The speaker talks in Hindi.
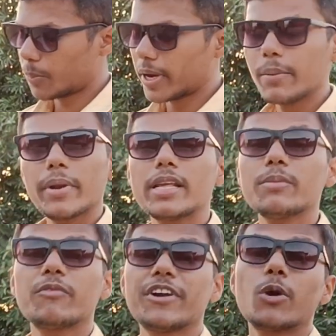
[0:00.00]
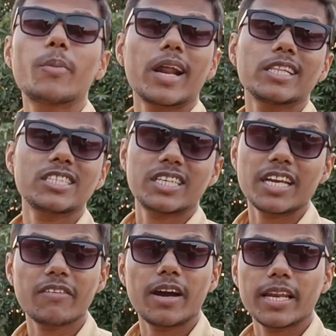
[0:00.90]
और जो पहली मैंने वीडियो बनाई थी
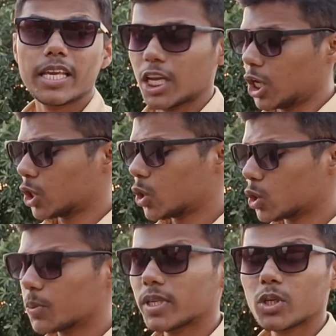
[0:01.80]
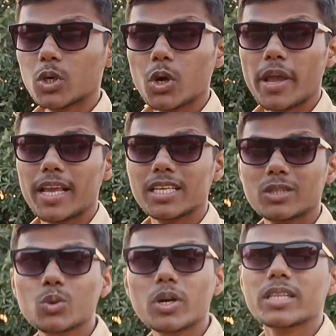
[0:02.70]
स्टिंग वाली तो उसमें तो
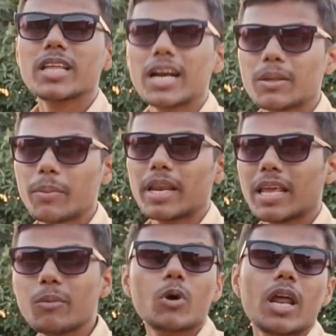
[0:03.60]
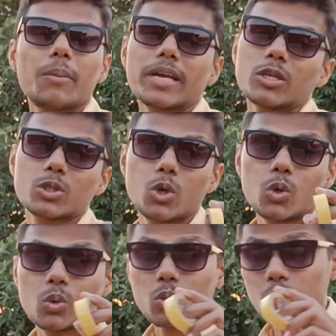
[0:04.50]
तुरंत डालने पहले ही बोला मैं कि इसको